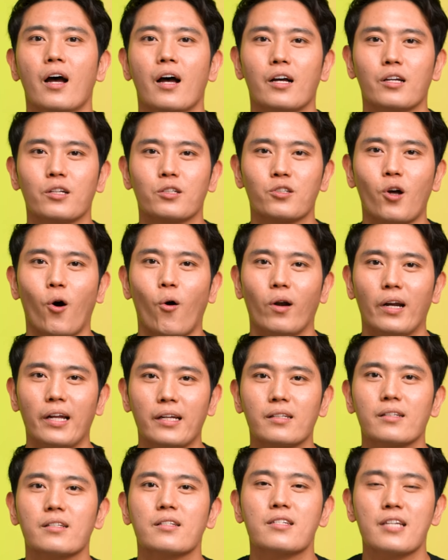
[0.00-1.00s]
2 ลิ
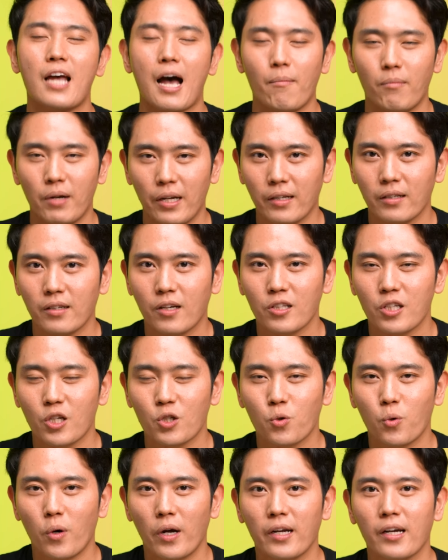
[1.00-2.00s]
ตร 3 ลิตรก็จะ
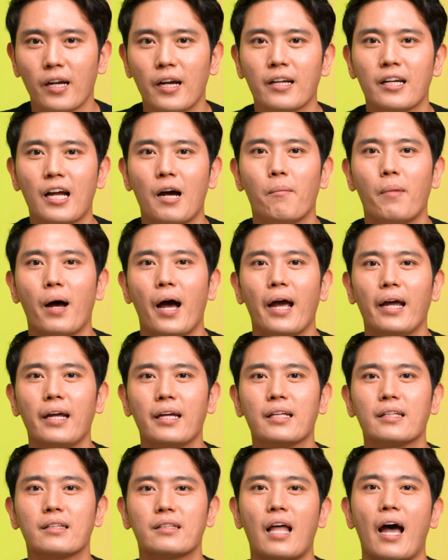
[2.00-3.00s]
ช่วยทำให้
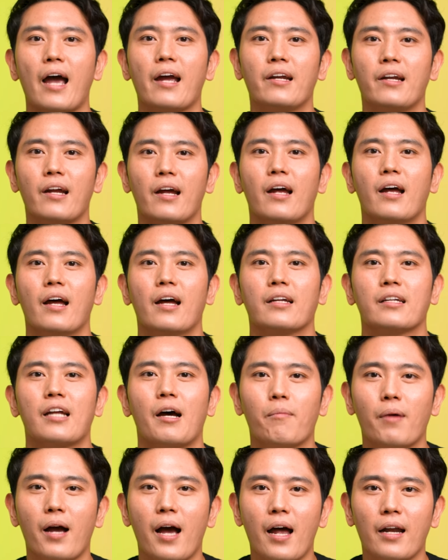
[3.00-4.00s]
ไตเนี่ย
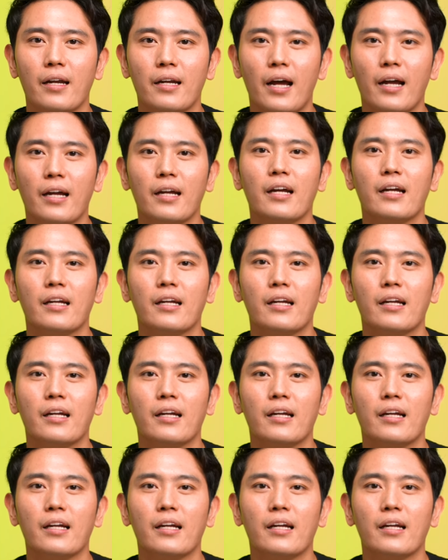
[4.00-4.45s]
ทำงานได้